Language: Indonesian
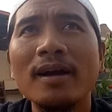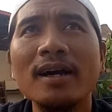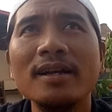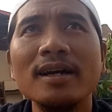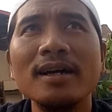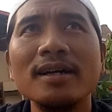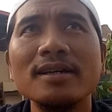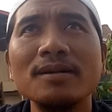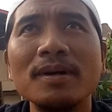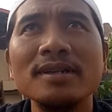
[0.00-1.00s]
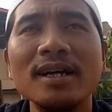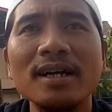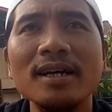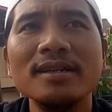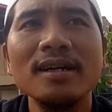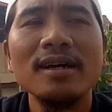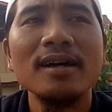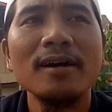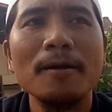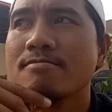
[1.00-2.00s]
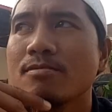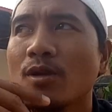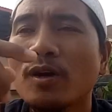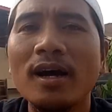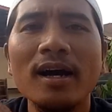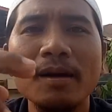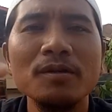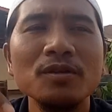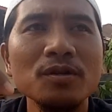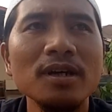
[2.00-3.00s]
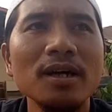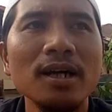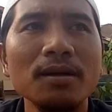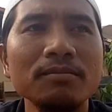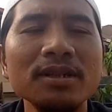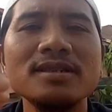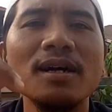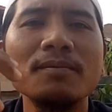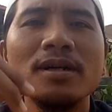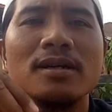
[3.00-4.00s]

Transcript: karena kebanyakan ya orang Arab itu ya bisa